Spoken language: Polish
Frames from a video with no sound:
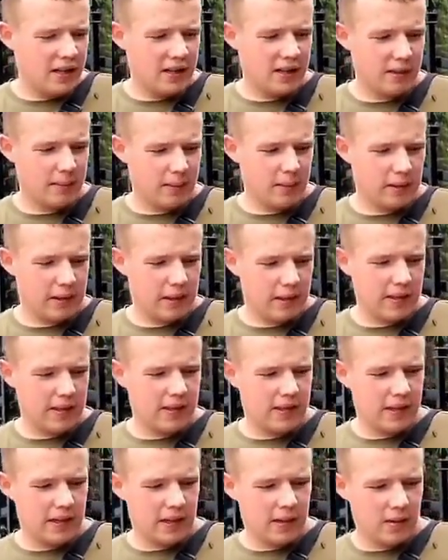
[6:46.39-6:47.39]
zapadła
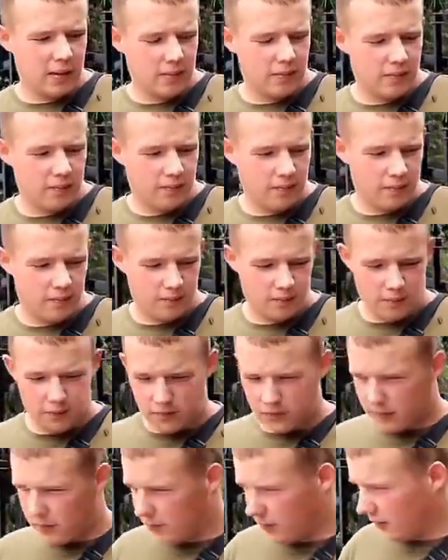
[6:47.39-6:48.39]
decyzja o
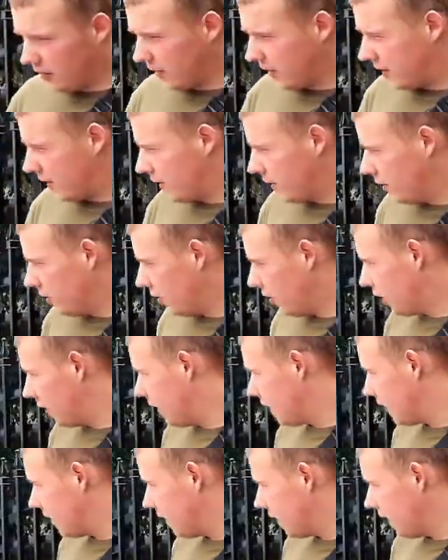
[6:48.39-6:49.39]
wyprowadzce stąd
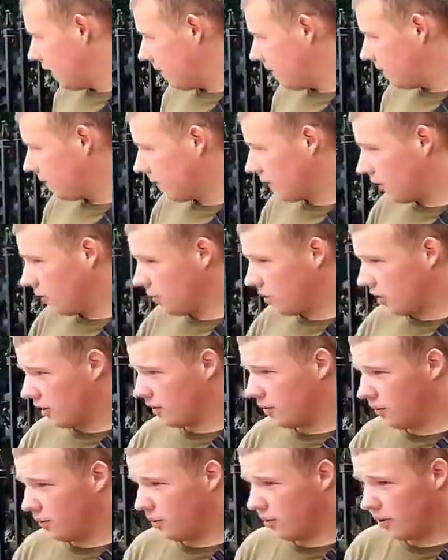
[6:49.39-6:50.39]
orkiestry do
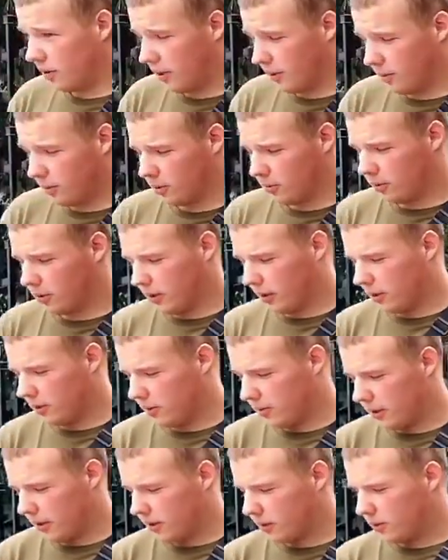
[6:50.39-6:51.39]
czasu remontu
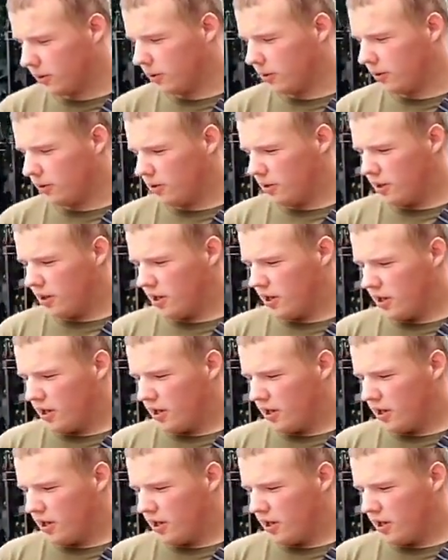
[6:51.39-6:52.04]
tego obiektu.